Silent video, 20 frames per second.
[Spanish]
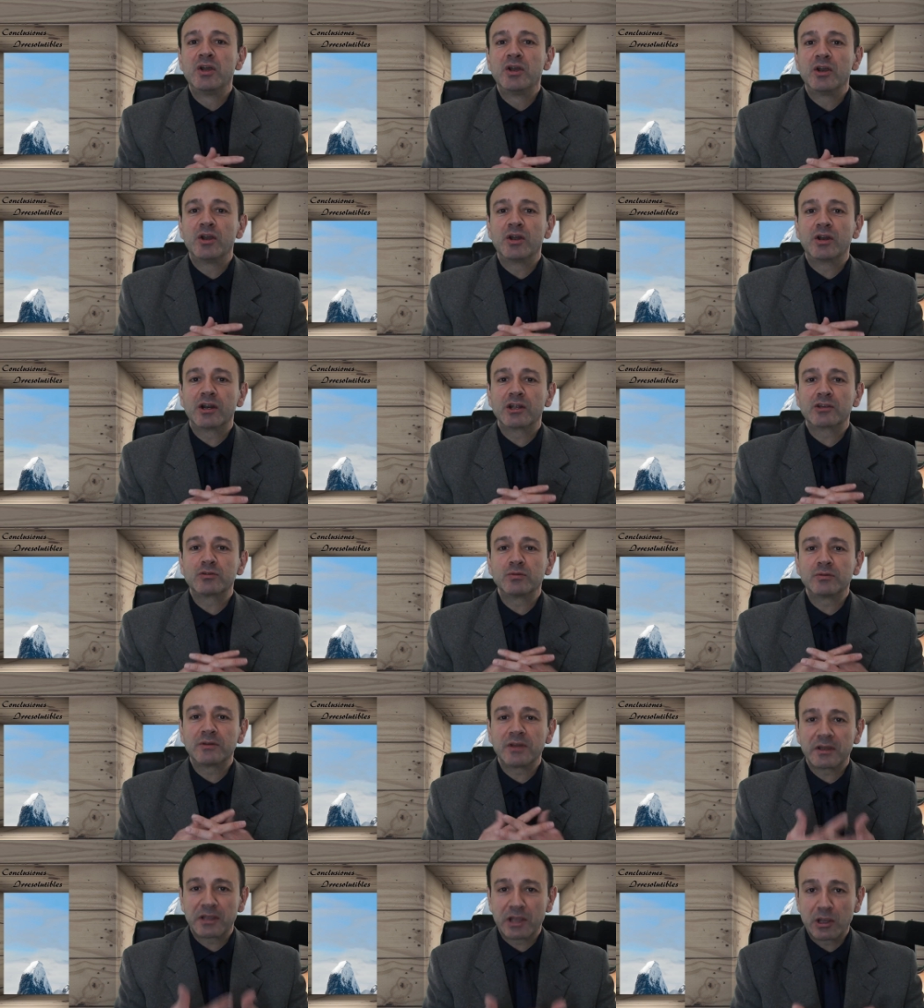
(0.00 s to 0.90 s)
Y
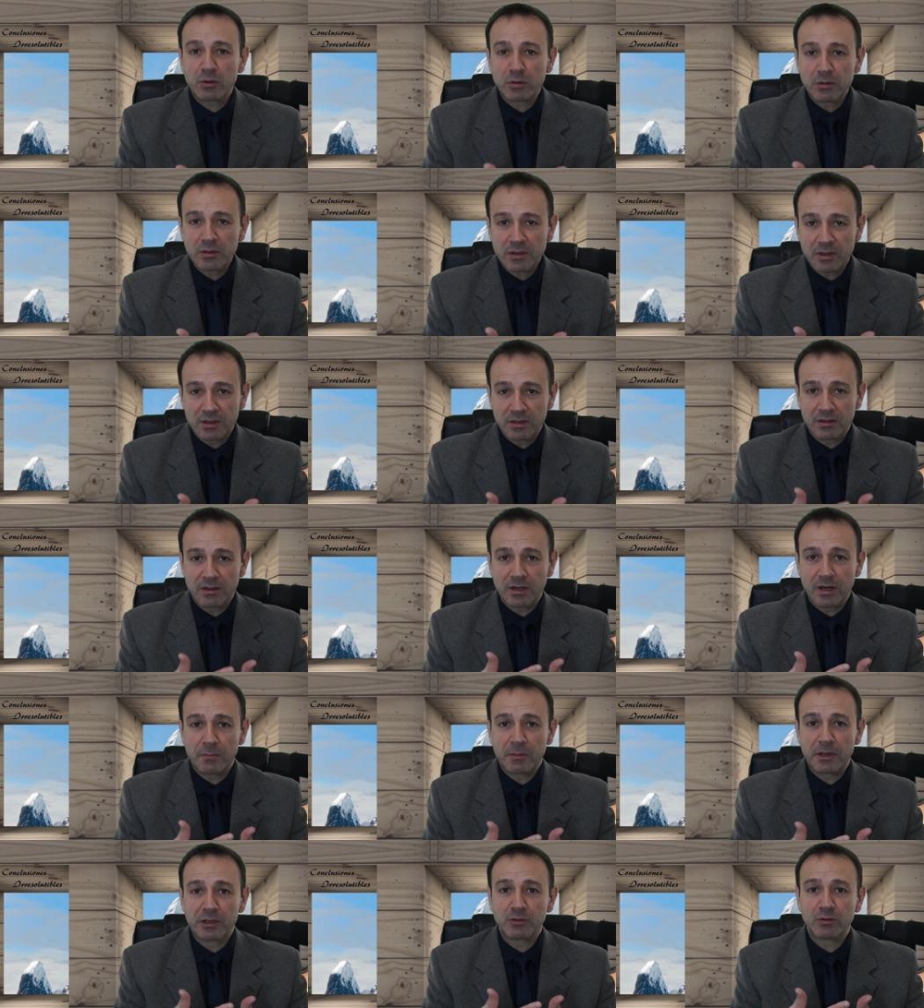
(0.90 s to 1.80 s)
resulta que hoy, y de
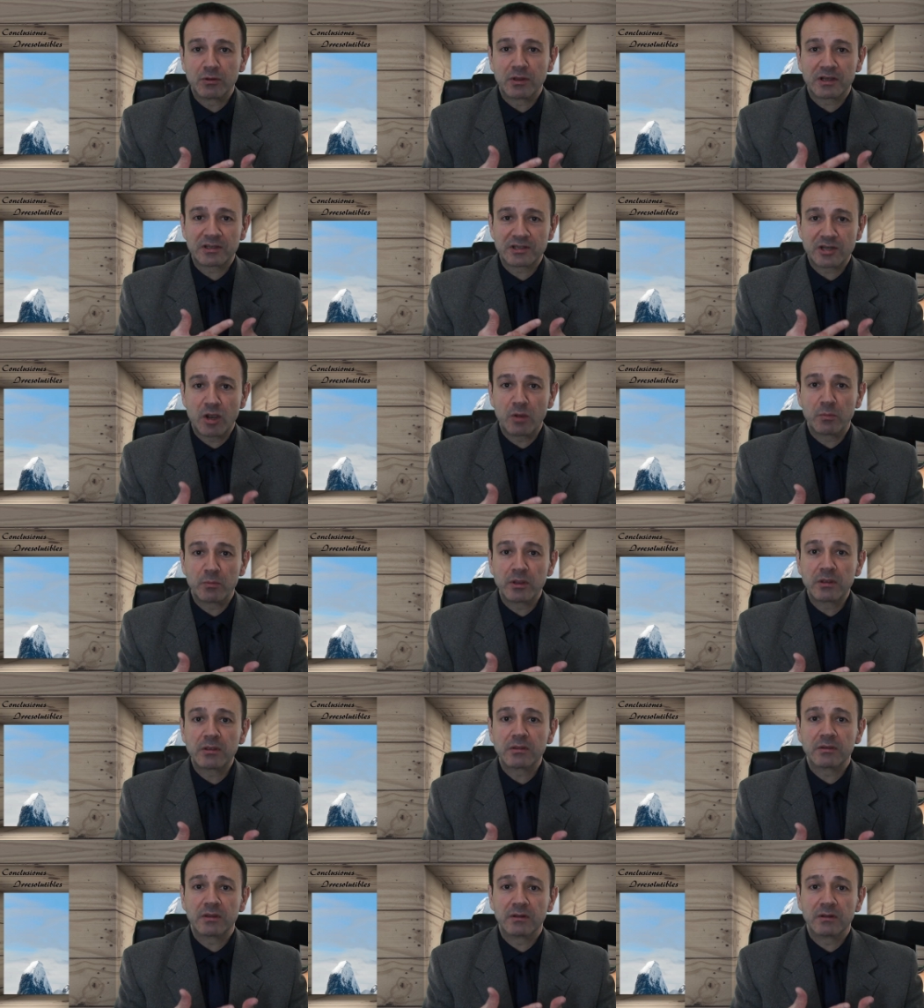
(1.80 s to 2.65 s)
la mano de Xiaomi,